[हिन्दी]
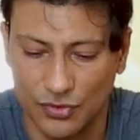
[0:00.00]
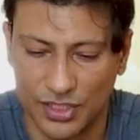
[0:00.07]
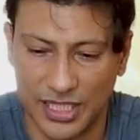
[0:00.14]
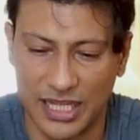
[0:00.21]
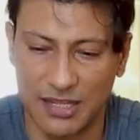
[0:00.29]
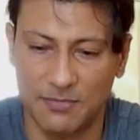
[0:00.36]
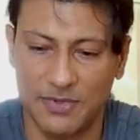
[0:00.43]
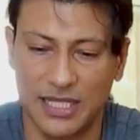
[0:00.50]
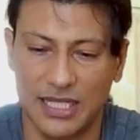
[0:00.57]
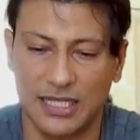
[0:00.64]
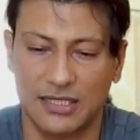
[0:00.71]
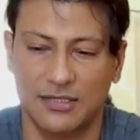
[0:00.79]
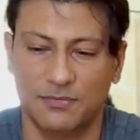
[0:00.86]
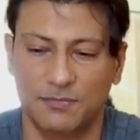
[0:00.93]
तो ये भी
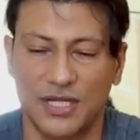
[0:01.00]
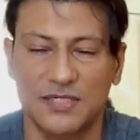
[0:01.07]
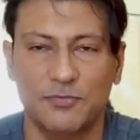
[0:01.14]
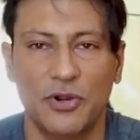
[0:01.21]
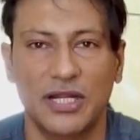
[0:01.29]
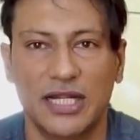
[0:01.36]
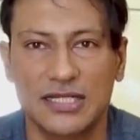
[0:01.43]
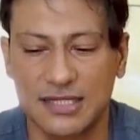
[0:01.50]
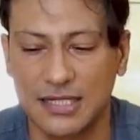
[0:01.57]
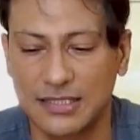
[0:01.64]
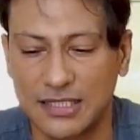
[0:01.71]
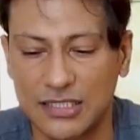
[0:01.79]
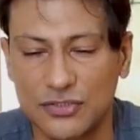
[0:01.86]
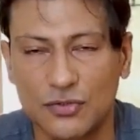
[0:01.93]
एक प्लस पॉइंट है इसके
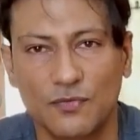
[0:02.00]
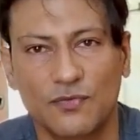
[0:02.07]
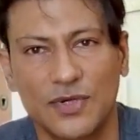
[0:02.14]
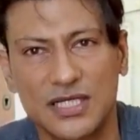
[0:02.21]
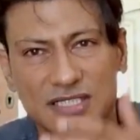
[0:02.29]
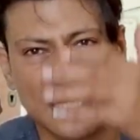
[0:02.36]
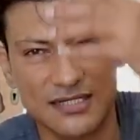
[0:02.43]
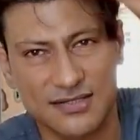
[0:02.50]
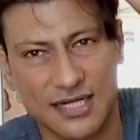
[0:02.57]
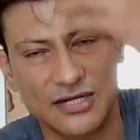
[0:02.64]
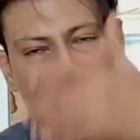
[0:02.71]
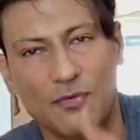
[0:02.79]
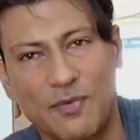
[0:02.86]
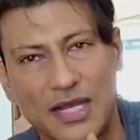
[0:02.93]
अंदर जो इसका
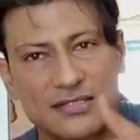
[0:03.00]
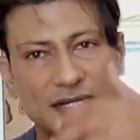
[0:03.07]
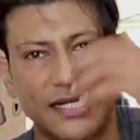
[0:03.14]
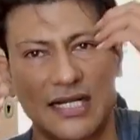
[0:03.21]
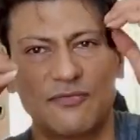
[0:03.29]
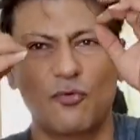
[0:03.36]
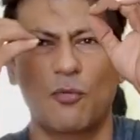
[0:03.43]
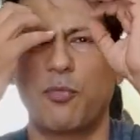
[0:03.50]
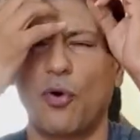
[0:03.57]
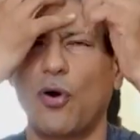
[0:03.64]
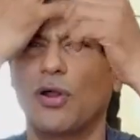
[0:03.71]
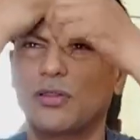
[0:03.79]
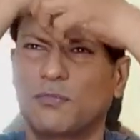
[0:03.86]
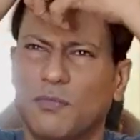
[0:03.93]
सनड्रॉप वाइजर है ना वो
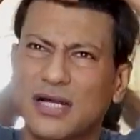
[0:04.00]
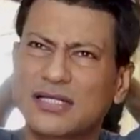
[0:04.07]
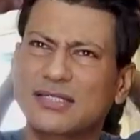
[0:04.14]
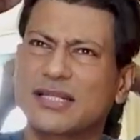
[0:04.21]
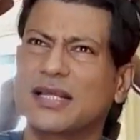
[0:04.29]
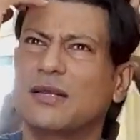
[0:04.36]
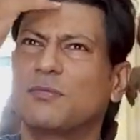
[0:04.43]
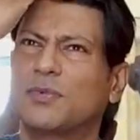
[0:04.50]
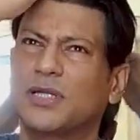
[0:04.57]
बहुत मस्त है